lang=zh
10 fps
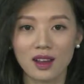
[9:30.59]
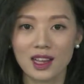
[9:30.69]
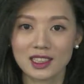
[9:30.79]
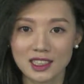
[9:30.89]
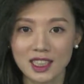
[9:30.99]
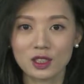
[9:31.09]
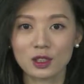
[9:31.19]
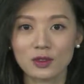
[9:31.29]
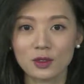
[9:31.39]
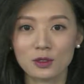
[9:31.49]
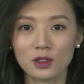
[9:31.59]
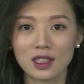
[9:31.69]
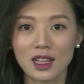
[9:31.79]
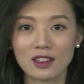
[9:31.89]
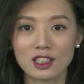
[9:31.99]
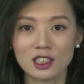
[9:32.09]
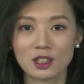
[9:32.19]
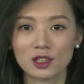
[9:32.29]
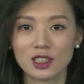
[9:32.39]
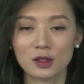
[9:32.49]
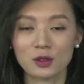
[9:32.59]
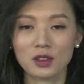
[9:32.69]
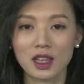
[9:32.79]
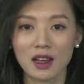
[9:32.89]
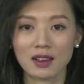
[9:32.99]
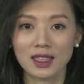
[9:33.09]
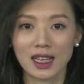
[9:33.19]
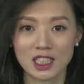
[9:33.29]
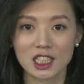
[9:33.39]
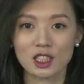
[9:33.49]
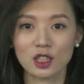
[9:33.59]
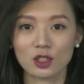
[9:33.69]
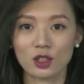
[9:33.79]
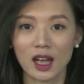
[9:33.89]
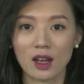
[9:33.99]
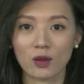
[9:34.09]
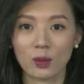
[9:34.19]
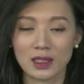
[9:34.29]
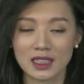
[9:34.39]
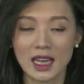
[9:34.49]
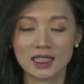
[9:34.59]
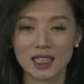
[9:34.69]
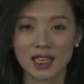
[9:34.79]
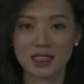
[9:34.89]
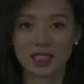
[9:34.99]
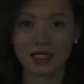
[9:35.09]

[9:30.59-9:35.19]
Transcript: 好了，今天的新闻速递到这里就结束了，感谢您的收看，我们下节再